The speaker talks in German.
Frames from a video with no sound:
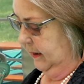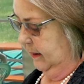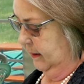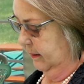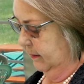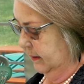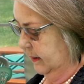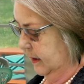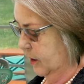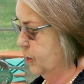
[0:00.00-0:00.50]

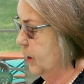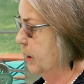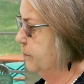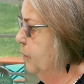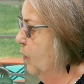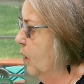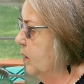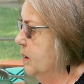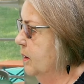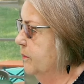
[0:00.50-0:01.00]
In der
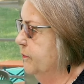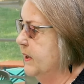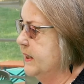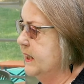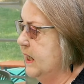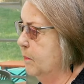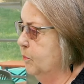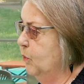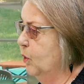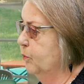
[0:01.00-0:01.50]

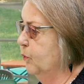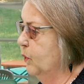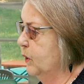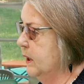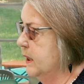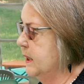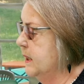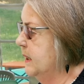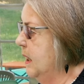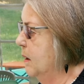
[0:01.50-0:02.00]
Stadtverordnetenversammlung
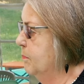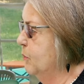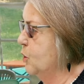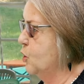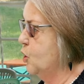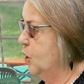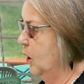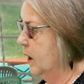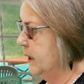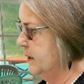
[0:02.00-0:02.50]
wurde es dann
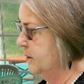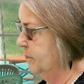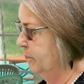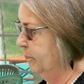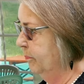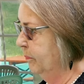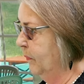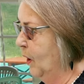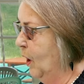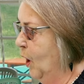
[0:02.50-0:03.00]
beschlossen